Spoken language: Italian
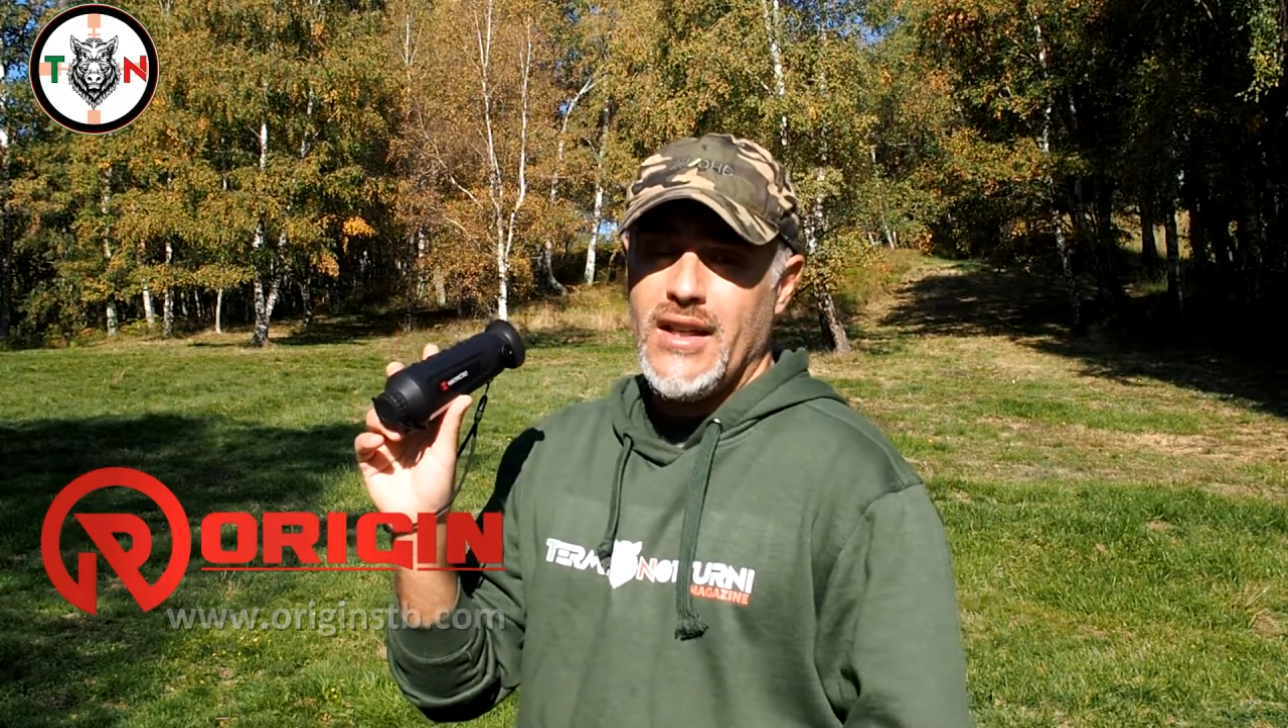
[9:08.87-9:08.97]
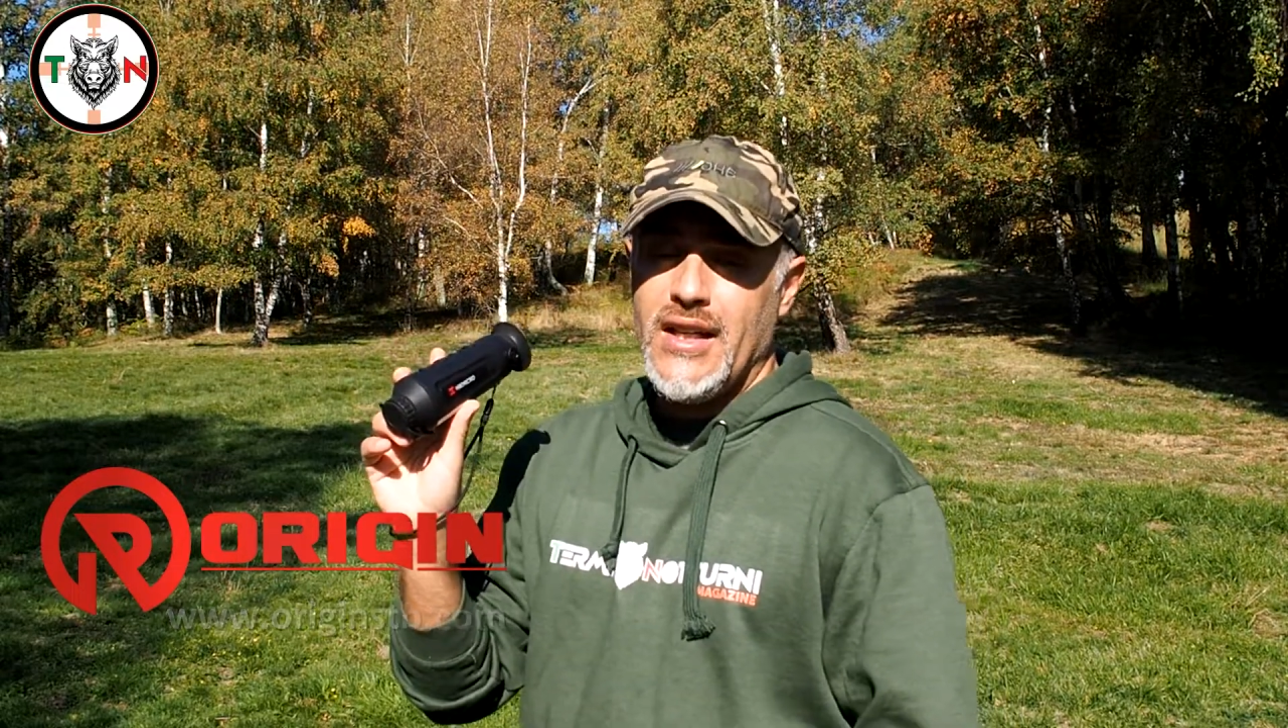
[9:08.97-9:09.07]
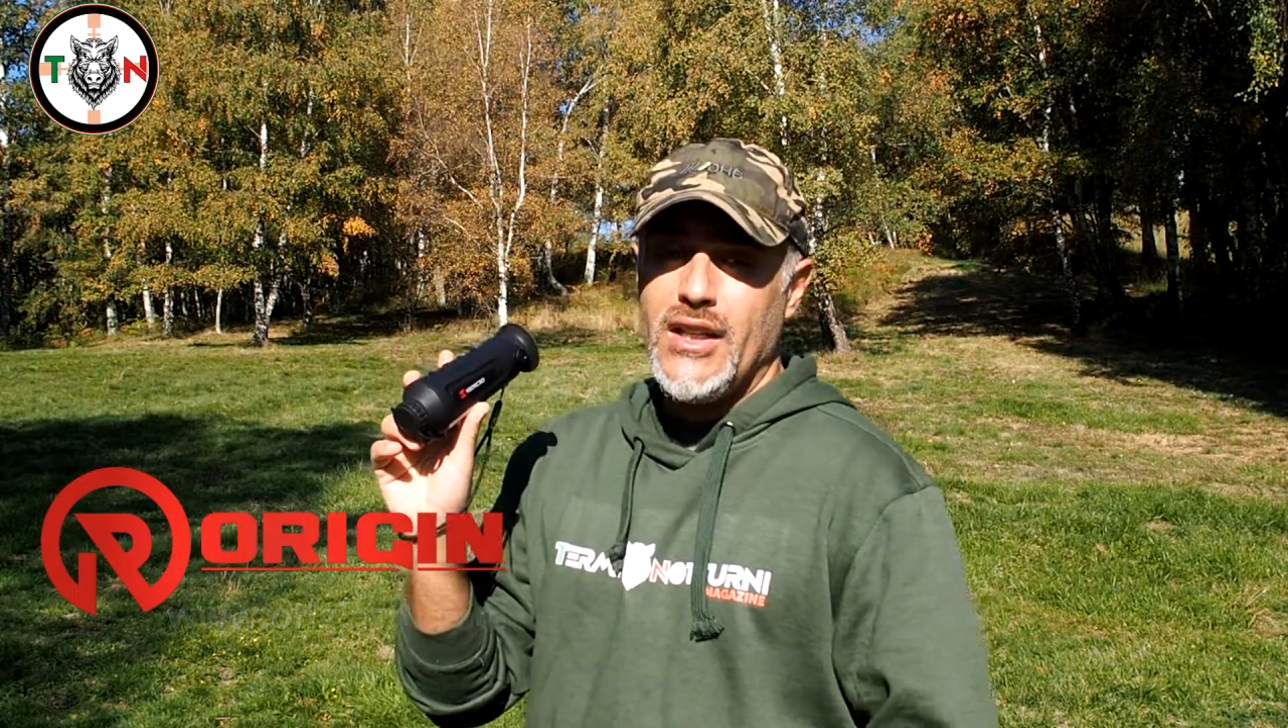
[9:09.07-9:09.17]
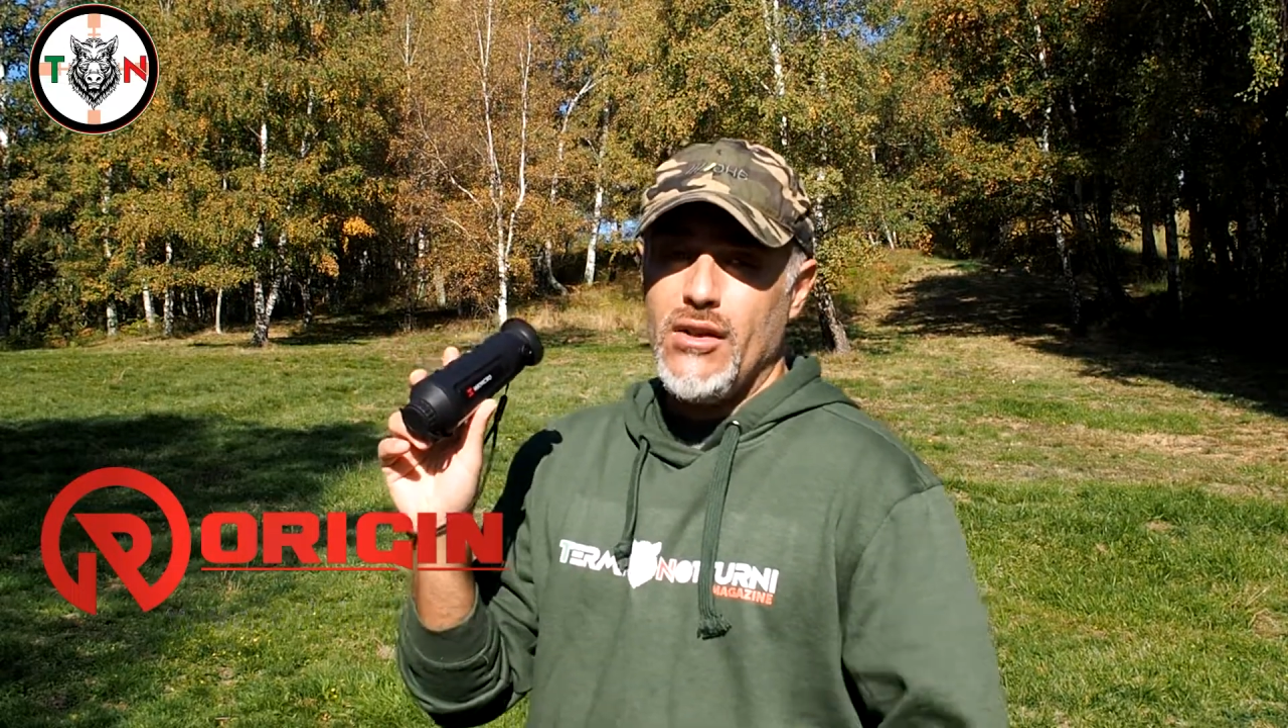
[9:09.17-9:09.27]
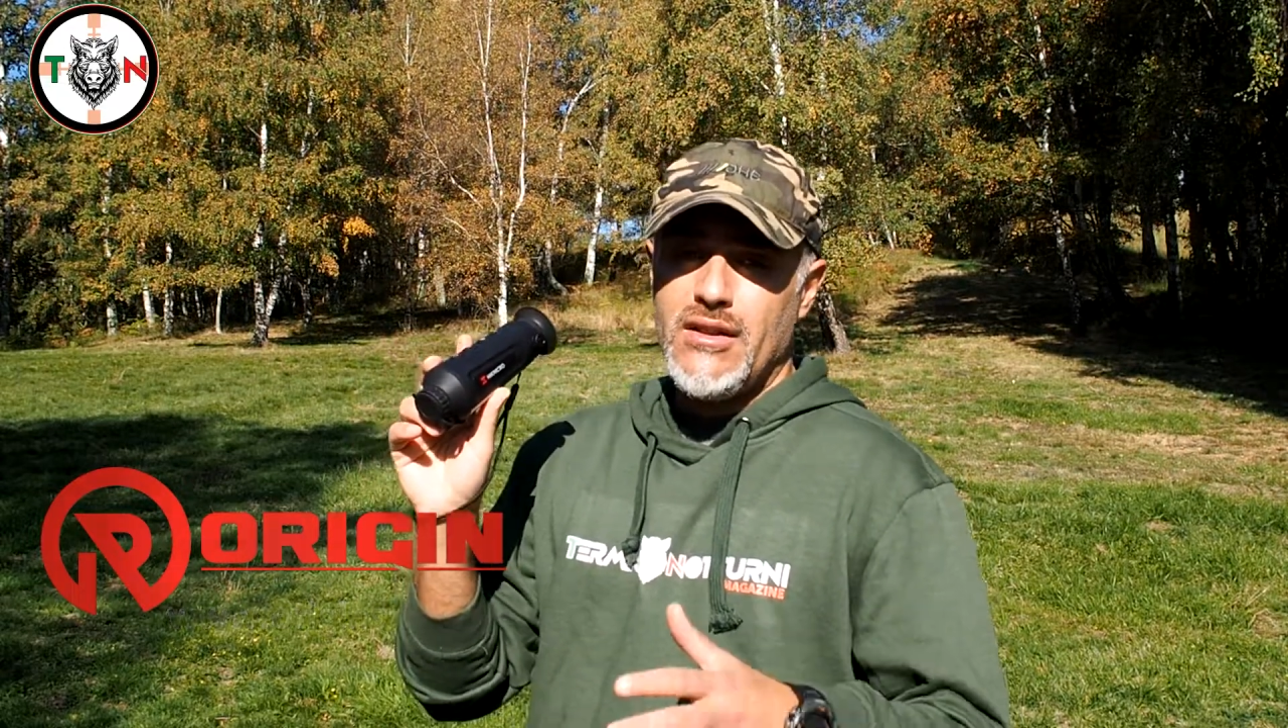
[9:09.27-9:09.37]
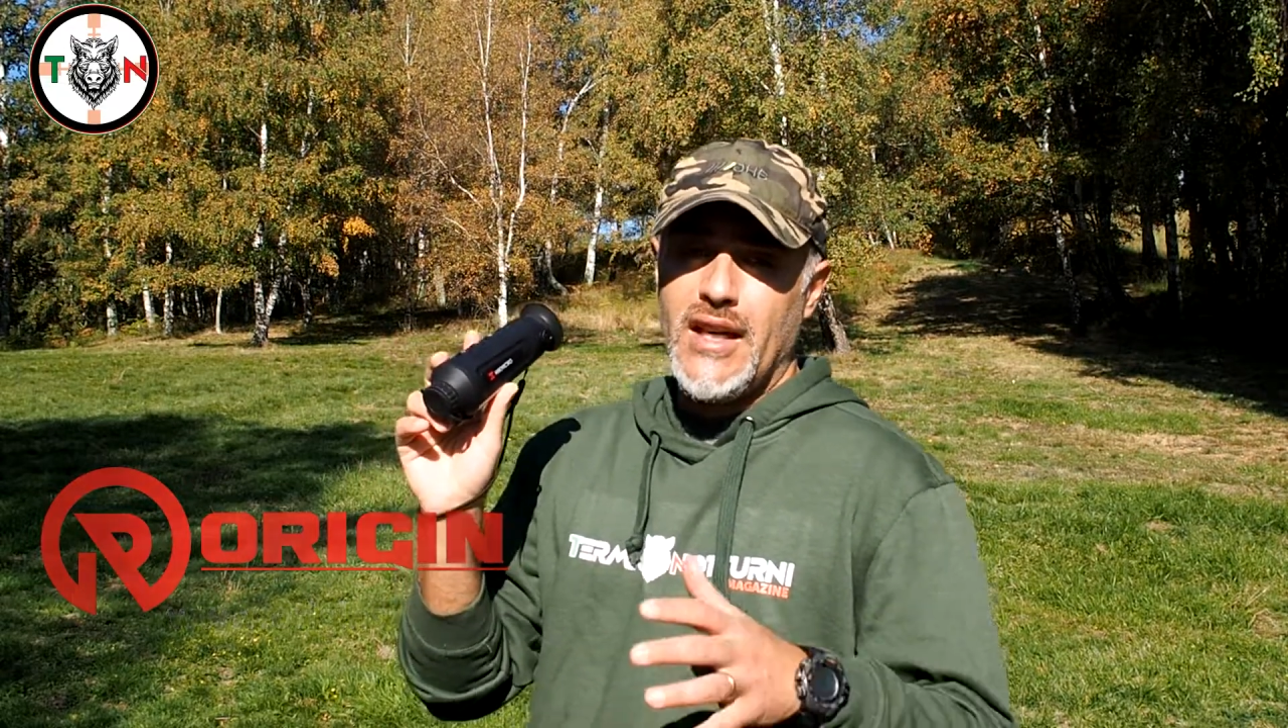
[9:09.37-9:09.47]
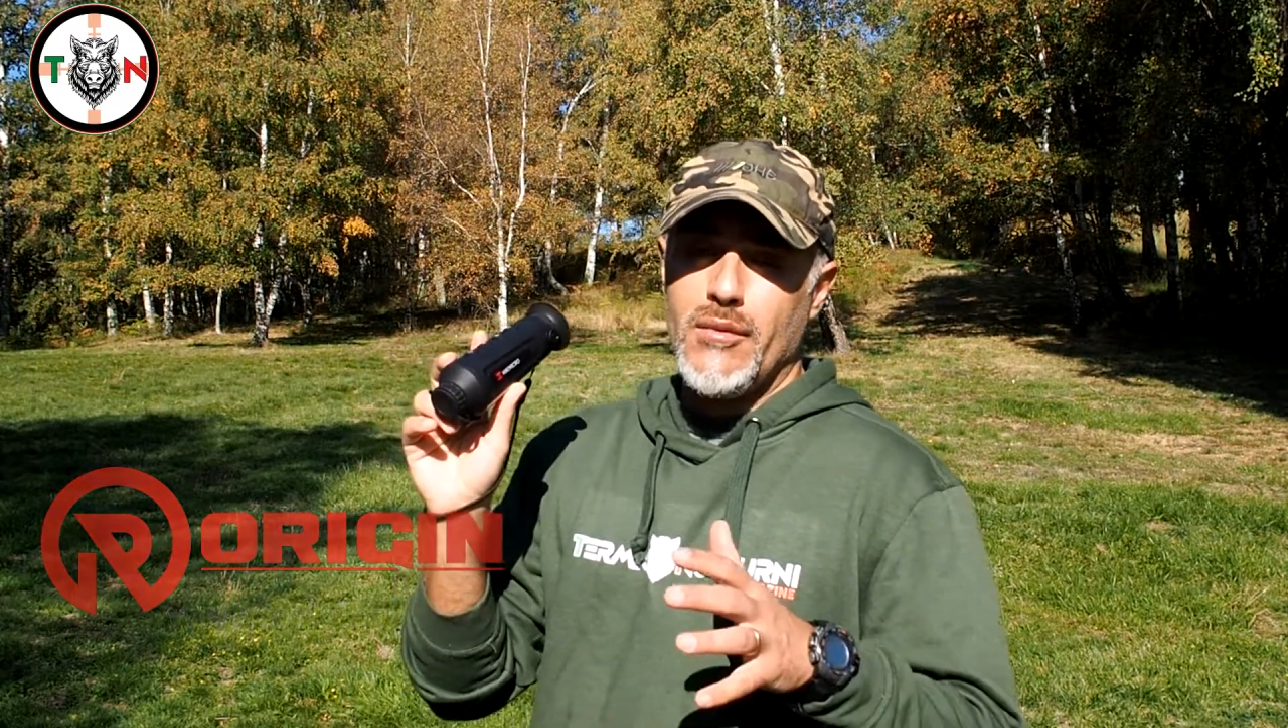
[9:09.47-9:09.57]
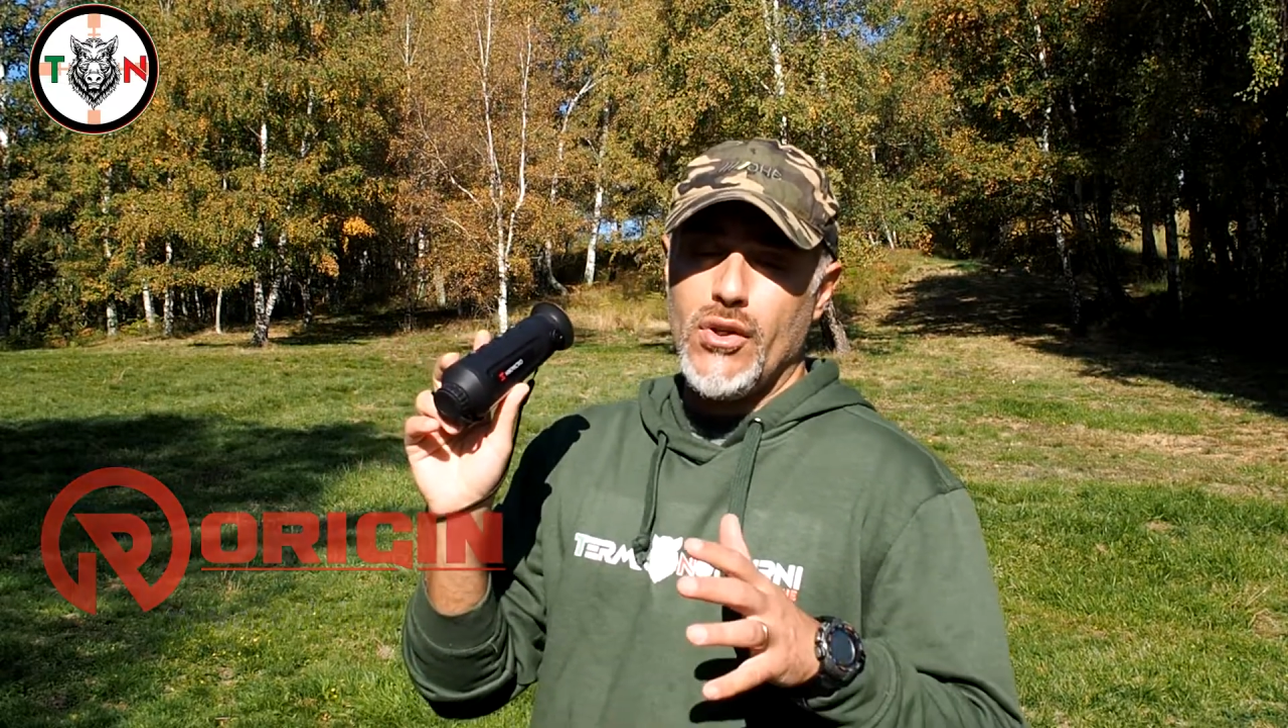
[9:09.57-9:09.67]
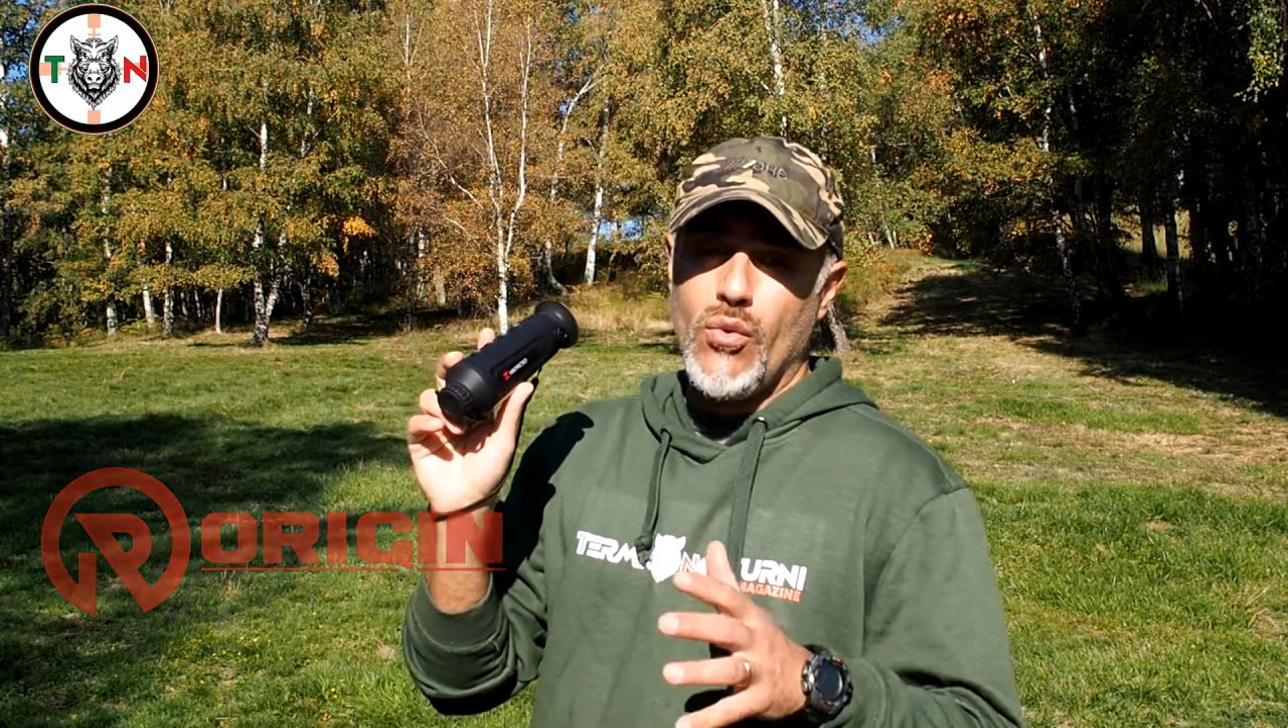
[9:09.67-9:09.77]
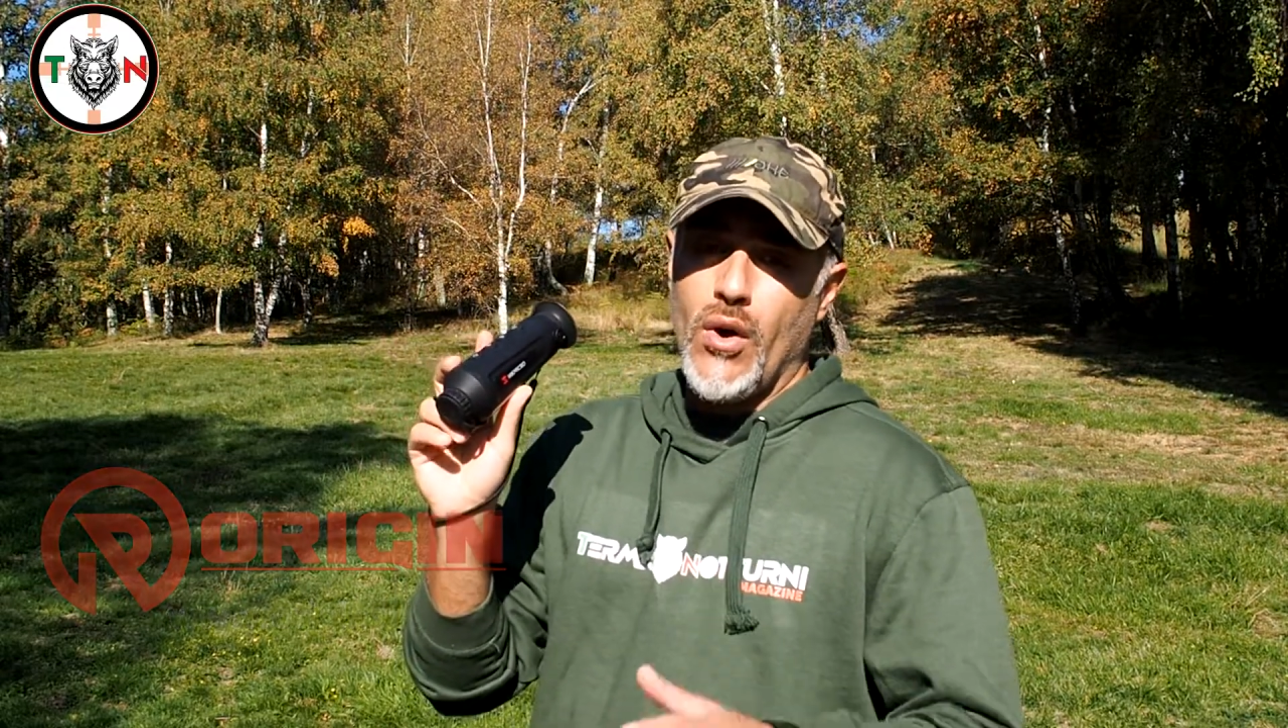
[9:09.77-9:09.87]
Io termino